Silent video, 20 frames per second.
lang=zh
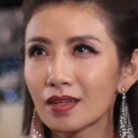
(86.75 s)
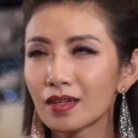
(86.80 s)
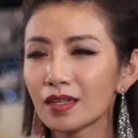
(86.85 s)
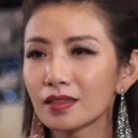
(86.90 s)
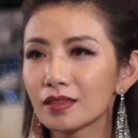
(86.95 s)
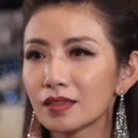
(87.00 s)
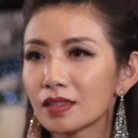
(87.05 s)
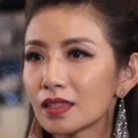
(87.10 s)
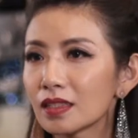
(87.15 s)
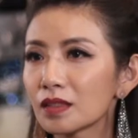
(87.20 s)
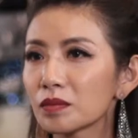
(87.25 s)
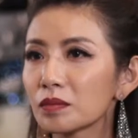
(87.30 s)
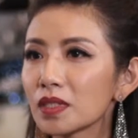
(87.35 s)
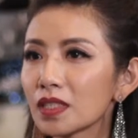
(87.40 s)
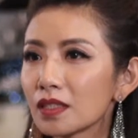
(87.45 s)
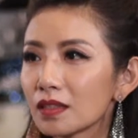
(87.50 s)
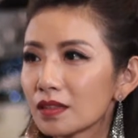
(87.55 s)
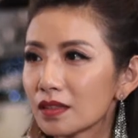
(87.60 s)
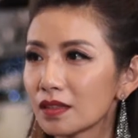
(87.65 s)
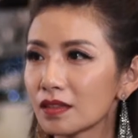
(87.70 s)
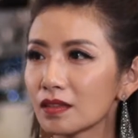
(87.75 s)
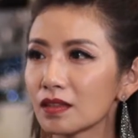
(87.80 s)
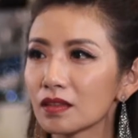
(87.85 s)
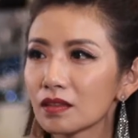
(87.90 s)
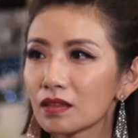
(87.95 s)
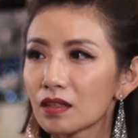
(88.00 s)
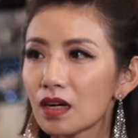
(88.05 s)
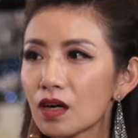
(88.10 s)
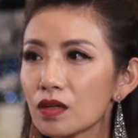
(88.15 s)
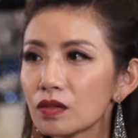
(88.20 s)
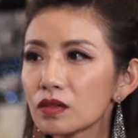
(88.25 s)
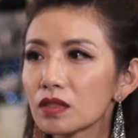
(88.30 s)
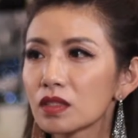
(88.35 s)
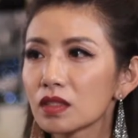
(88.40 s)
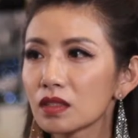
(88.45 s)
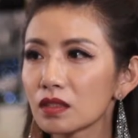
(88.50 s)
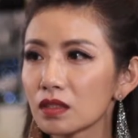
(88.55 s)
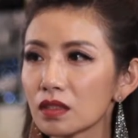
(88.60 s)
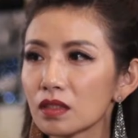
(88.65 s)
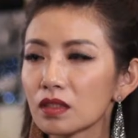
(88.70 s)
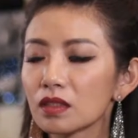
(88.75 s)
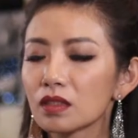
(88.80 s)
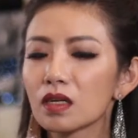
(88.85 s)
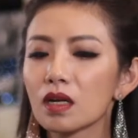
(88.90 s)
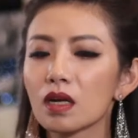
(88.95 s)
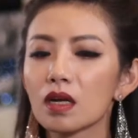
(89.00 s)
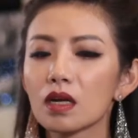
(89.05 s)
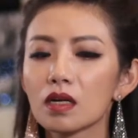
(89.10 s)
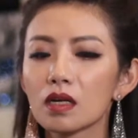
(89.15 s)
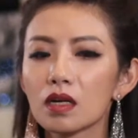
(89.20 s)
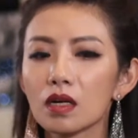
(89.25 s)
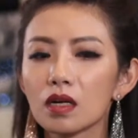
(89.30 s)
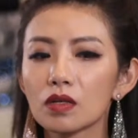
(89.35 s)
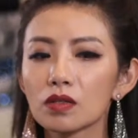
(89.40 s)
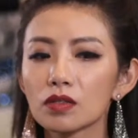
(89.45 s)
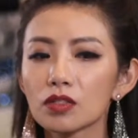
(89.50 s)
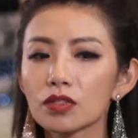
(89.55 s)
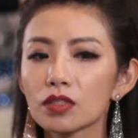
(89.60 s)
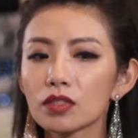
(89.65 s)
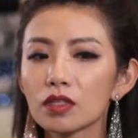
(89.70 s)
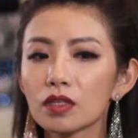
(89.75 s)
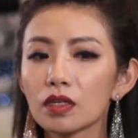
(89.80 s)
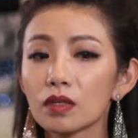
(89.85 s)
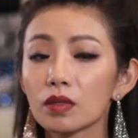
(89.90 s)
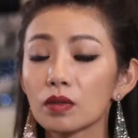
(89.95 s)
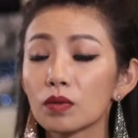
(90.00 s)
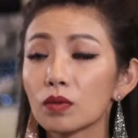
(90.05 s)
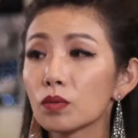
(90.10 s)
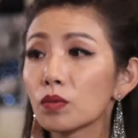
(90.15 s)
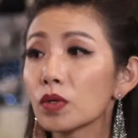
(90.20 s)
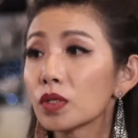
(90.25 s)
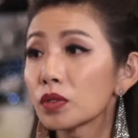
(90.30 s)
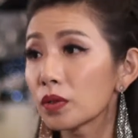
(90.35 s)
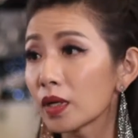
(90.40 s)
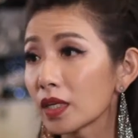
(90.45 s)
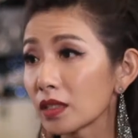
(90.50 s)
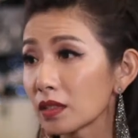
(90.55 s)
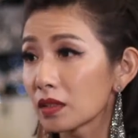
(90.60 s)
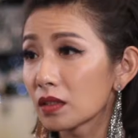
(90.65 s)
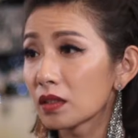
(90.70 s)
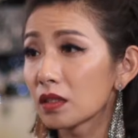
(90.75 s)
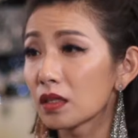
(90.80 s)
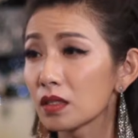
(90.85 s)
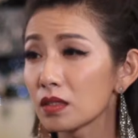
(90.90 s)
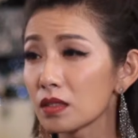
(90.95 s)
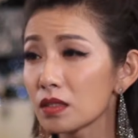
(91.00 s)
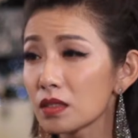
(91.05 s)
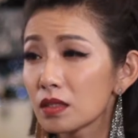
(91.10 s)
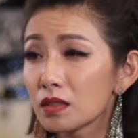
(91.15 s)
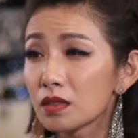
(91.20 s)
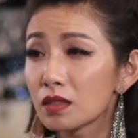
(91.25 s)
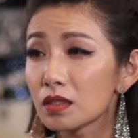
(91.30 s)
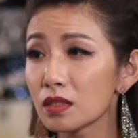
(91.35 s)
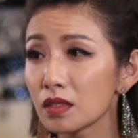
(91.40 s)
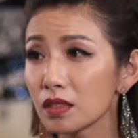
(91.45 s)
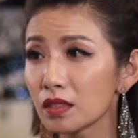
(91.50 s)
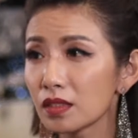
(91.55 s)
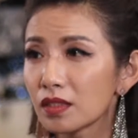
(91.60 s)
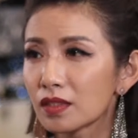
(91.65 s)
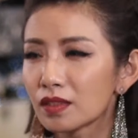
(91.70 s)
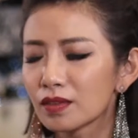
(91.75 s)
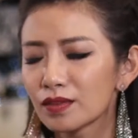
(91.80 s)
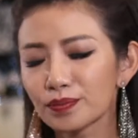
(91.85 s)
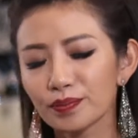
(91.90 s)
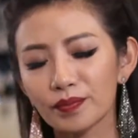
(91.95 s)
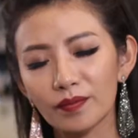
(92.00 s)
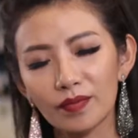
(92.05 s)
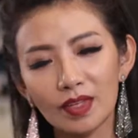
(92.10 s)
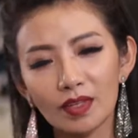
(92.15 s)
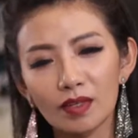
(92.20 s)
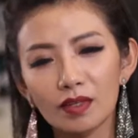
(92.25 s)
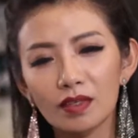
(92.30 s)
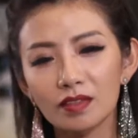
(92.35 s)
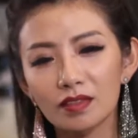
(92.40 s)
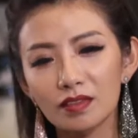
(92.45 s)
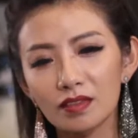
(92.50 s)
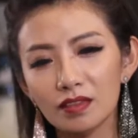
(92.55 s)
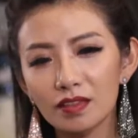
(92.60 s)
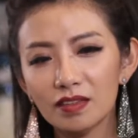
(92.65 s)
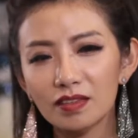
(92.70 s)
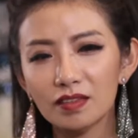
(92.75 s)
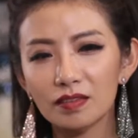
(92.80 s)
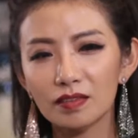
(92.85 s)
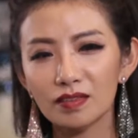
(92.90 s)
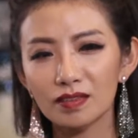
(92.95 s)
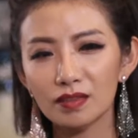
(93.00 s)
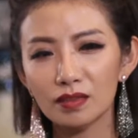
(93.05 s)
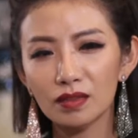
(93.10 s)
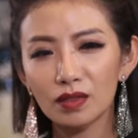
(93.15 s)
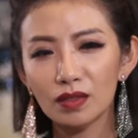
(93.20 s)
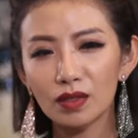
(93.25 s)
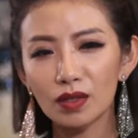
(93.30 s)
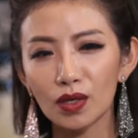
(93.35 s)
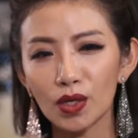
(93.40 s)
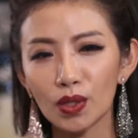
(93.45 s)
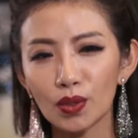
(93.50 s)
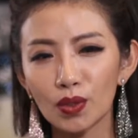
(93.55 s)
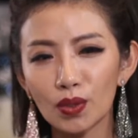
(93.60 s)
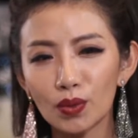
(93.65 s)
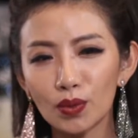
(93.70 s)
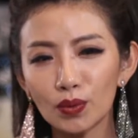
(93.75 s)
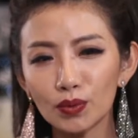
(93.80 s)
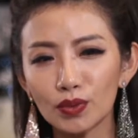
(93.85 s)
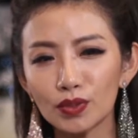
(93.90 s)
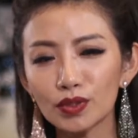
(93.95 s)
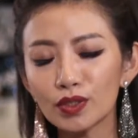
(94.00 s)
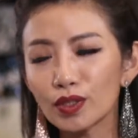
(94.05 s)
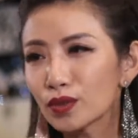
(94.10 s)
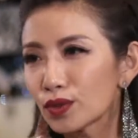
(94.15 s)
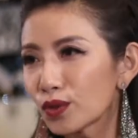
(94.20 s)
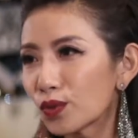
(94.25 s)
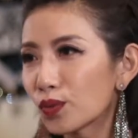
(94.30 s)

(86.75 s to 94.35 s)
很亲密的、很靠近的，然后是很温暖的、很 sincere，是很我觉得是很